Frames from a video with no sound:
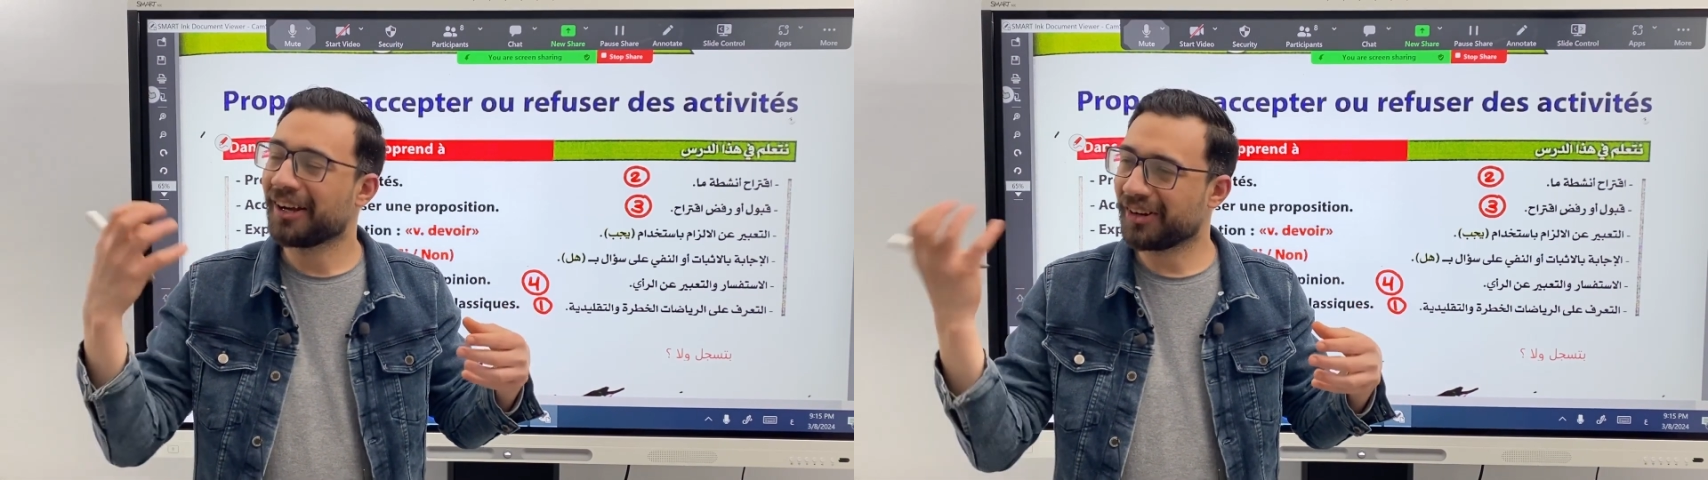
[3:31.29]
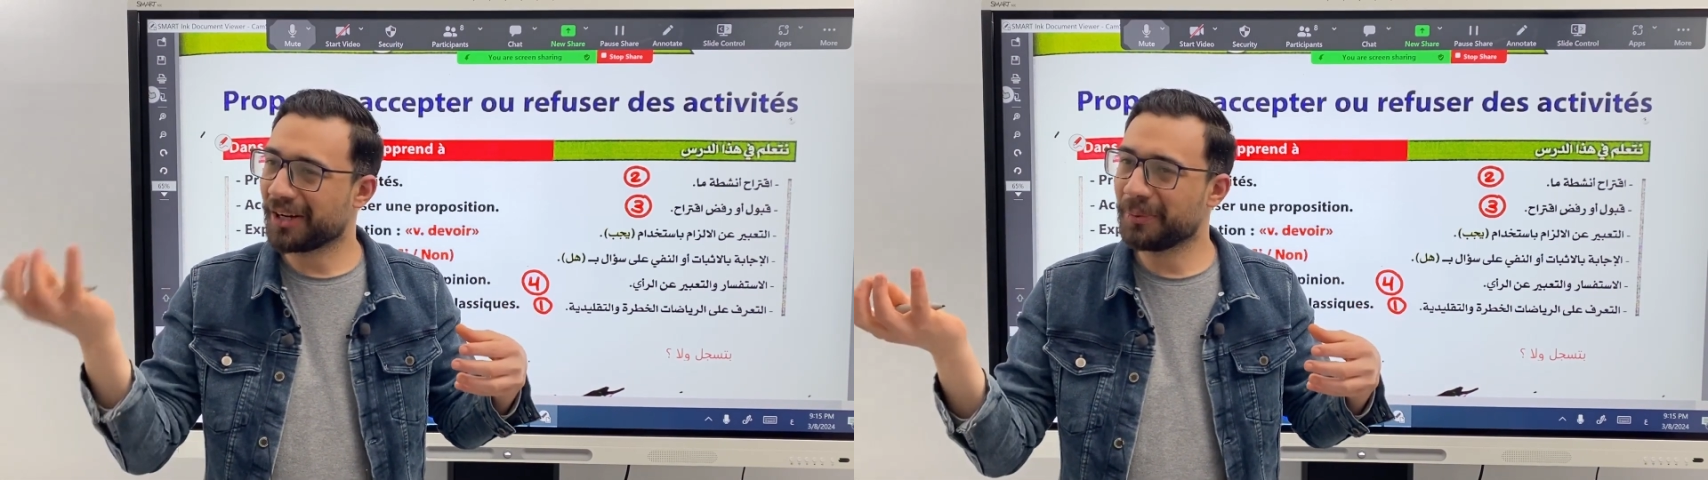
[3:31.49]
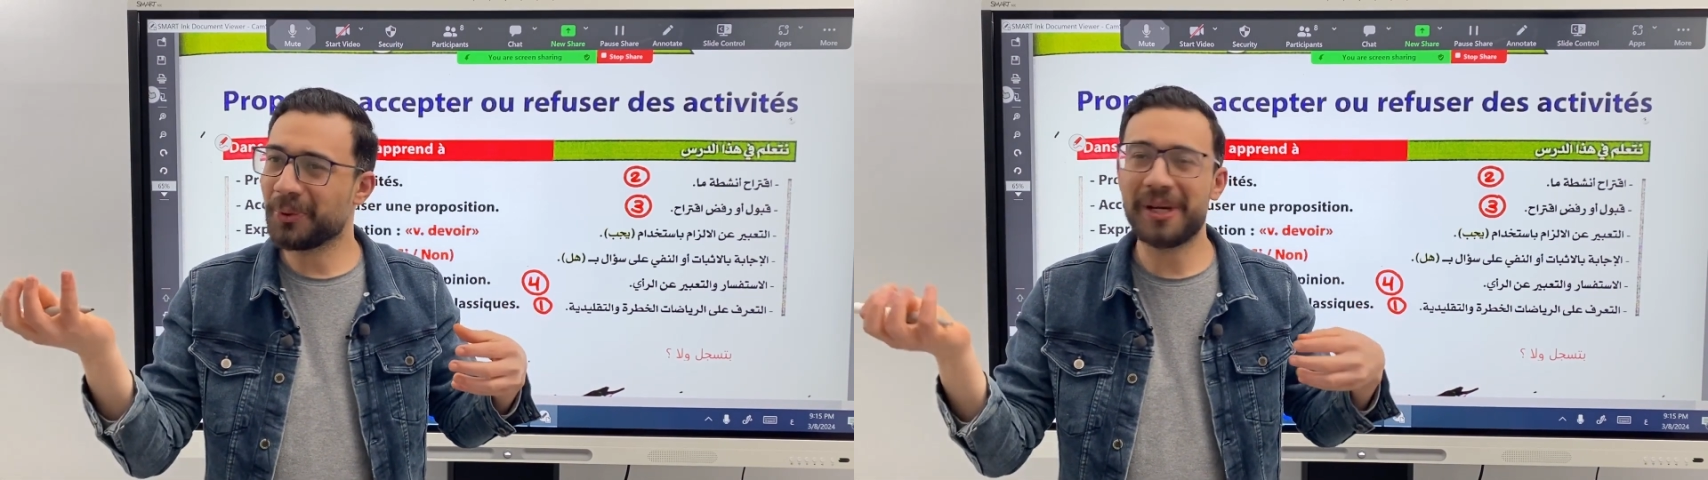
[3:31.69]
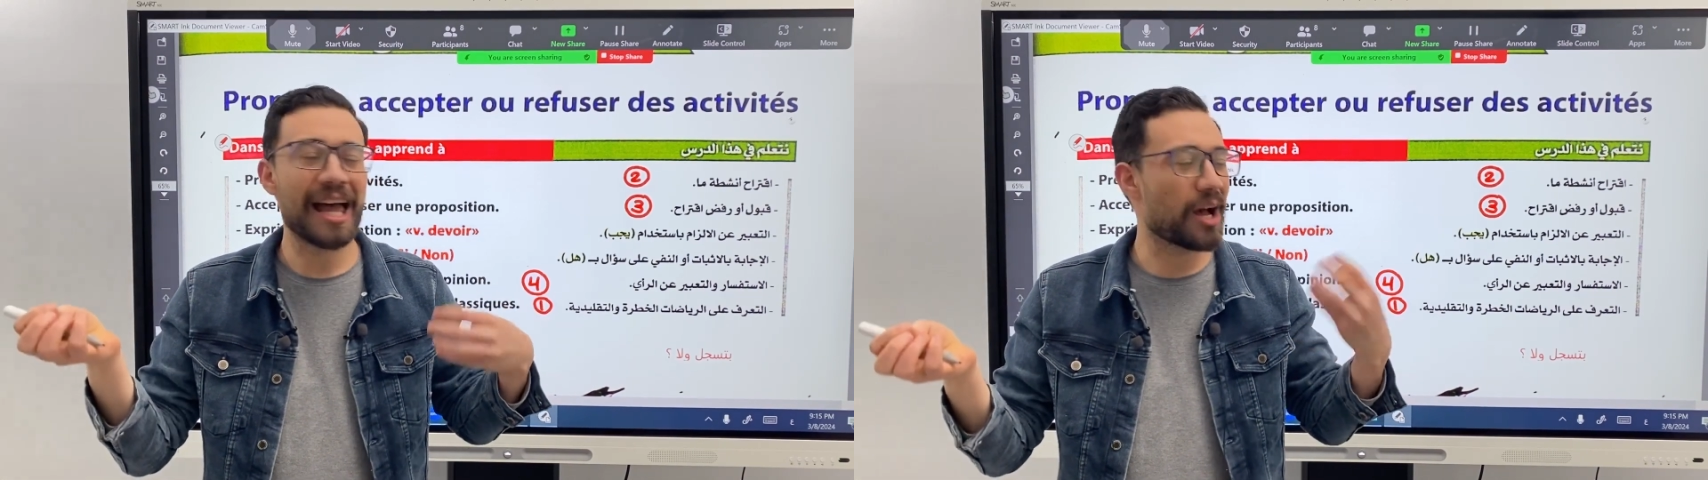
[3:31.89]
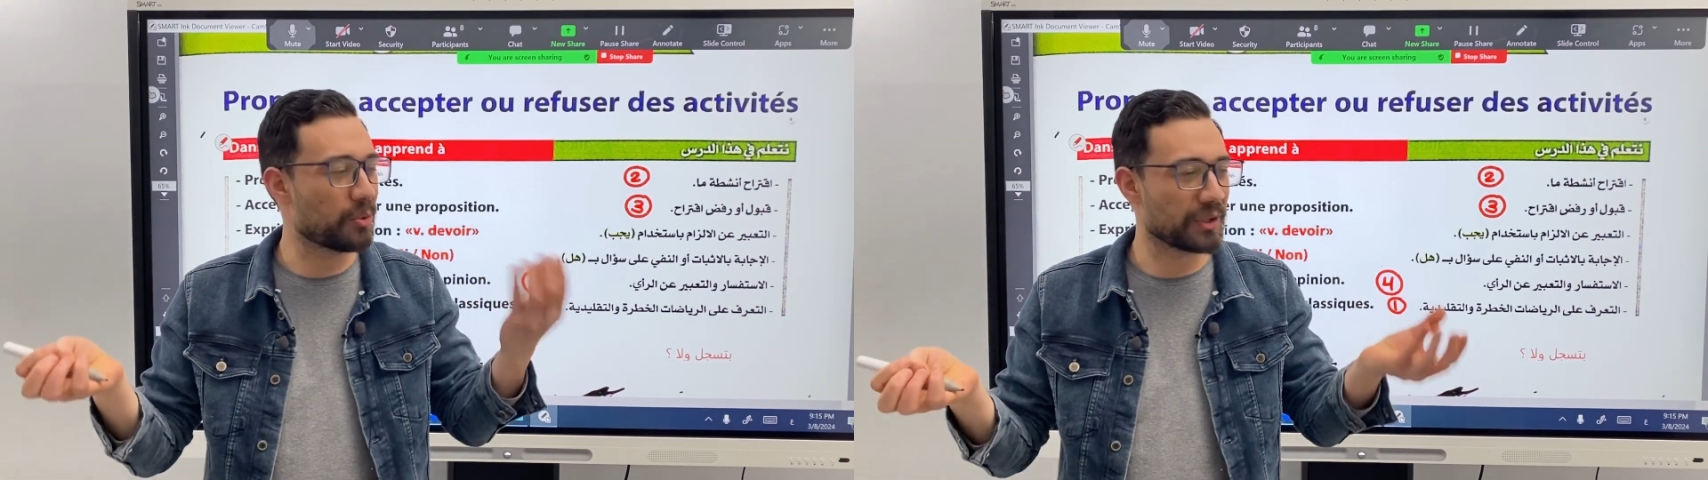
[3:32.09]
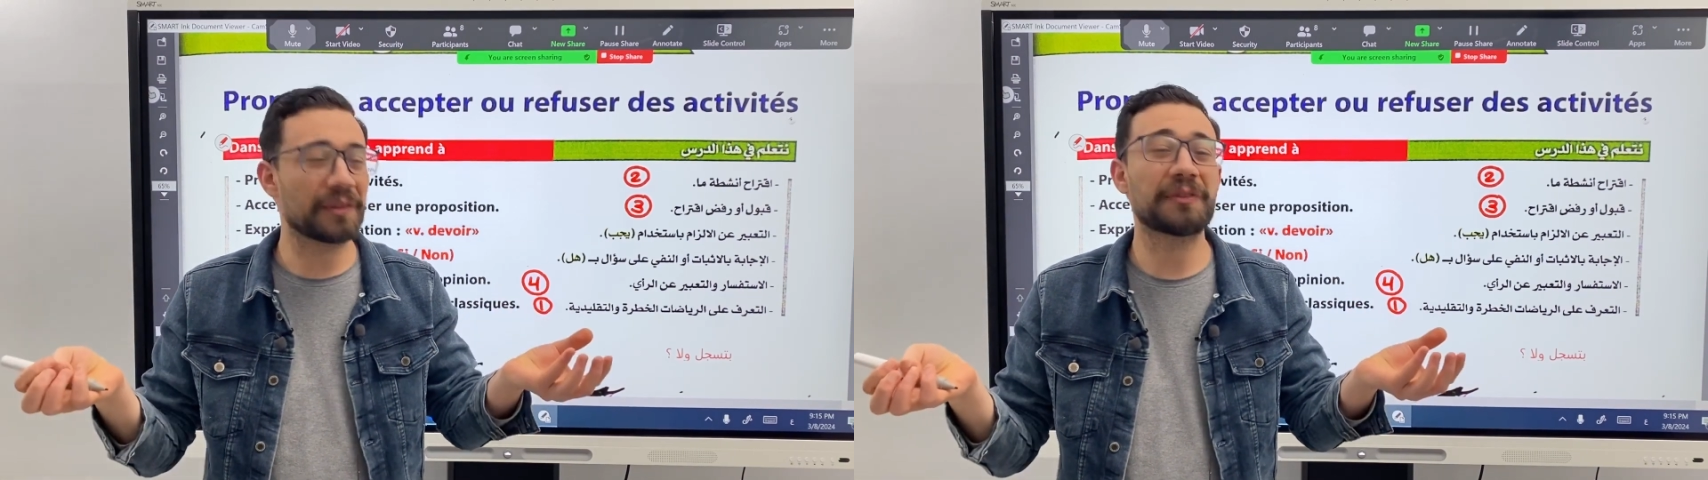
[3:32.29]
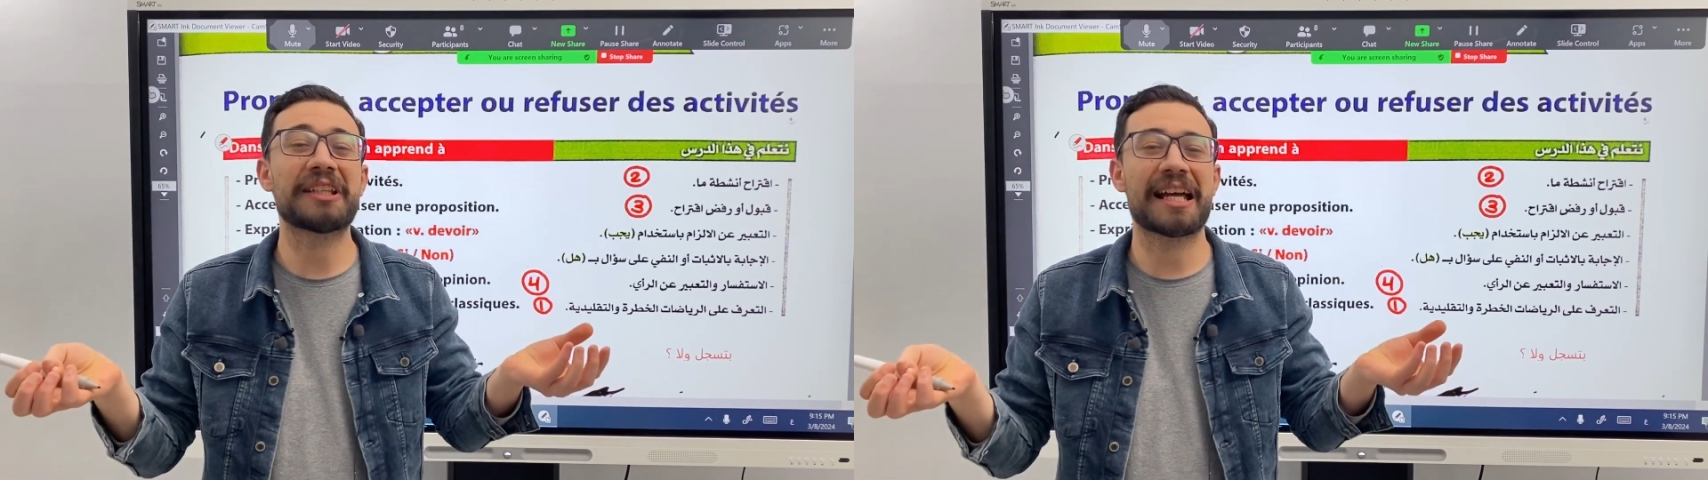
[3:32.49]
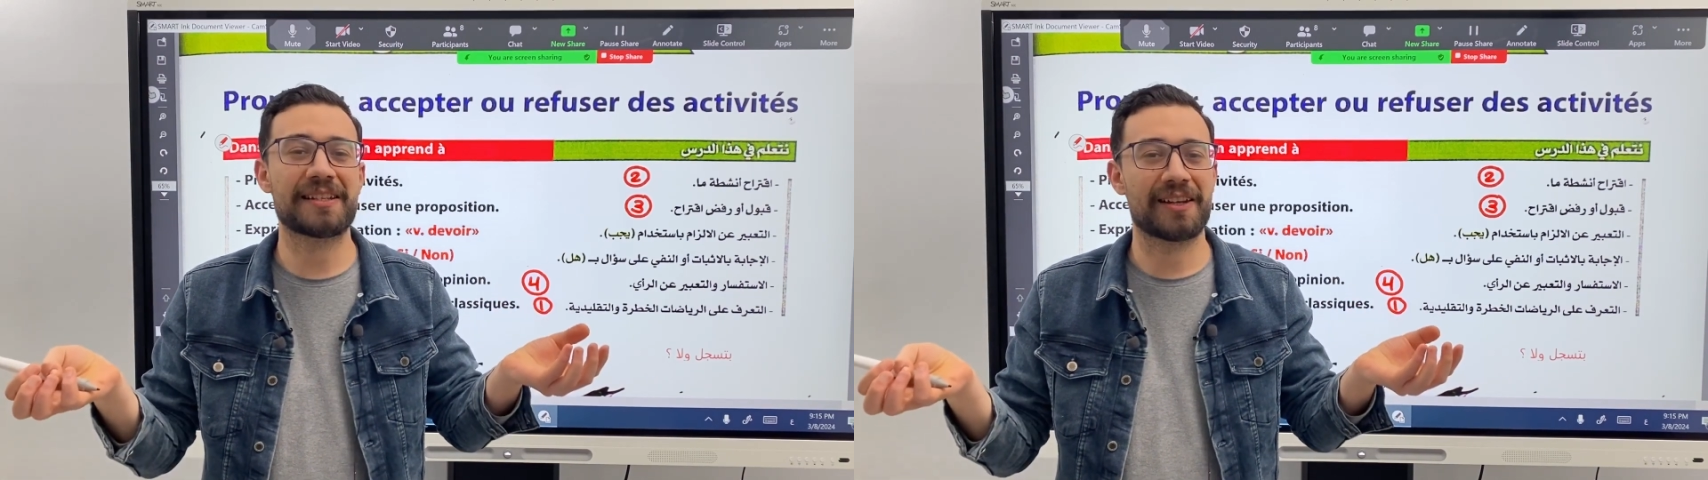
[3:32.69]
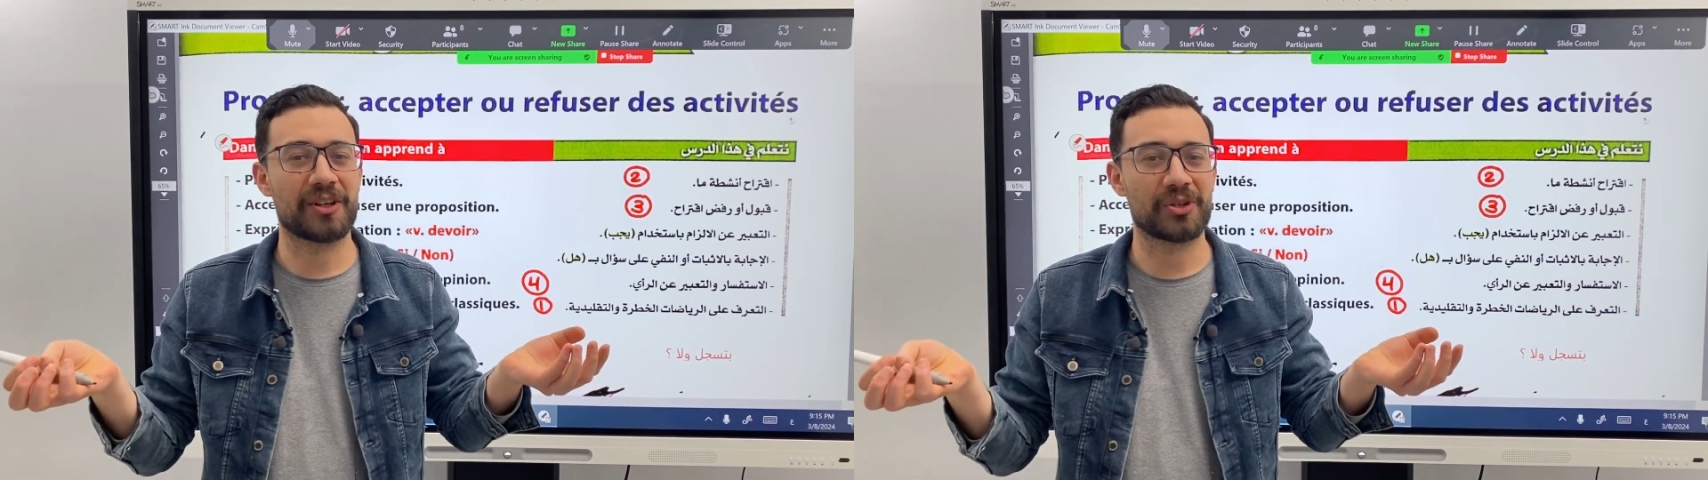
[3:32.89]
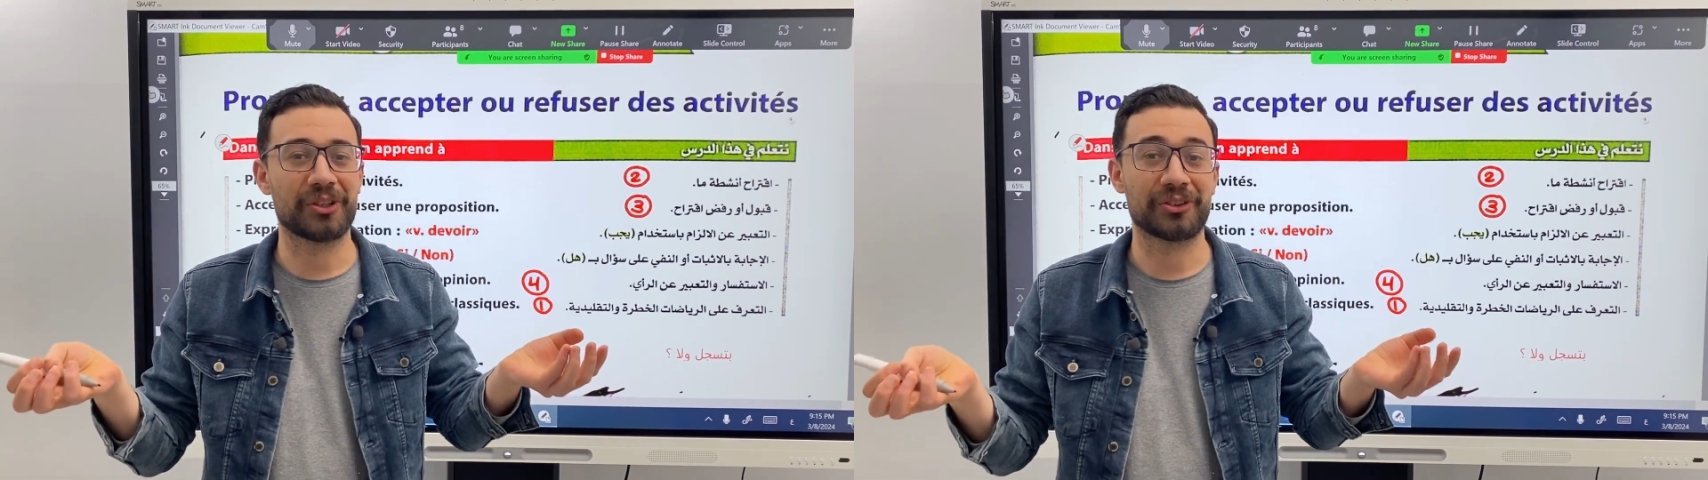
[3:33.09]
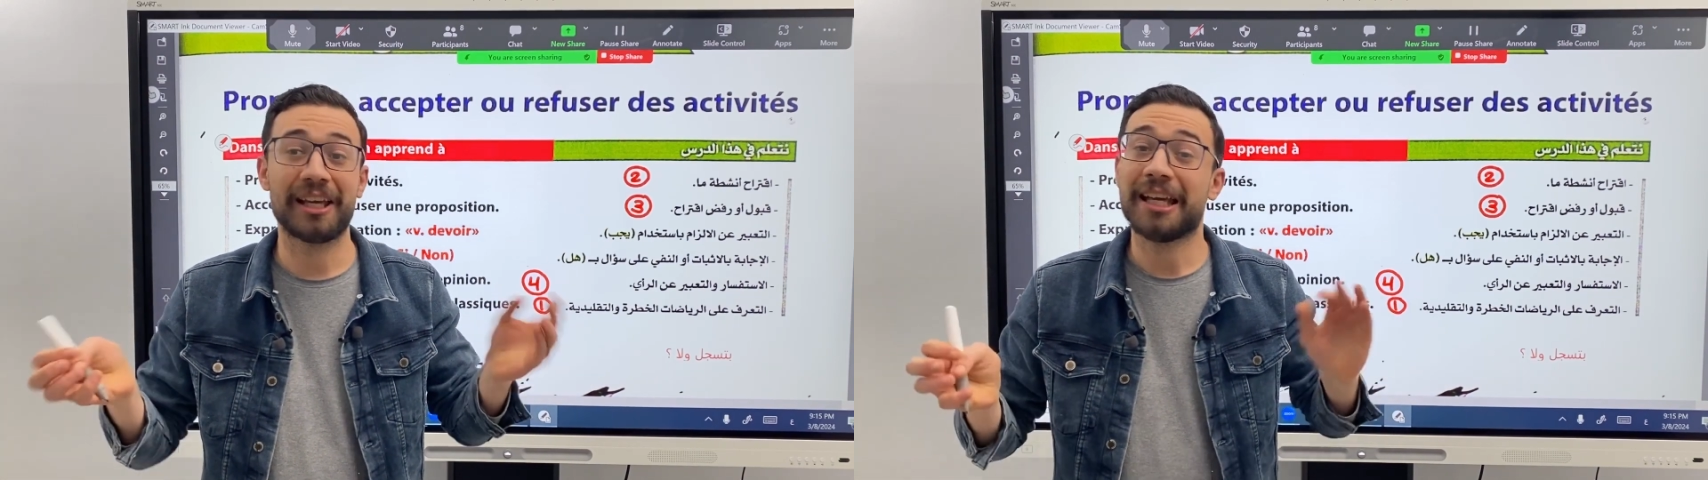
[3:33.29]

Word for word: قبول او رفض هذا النشاط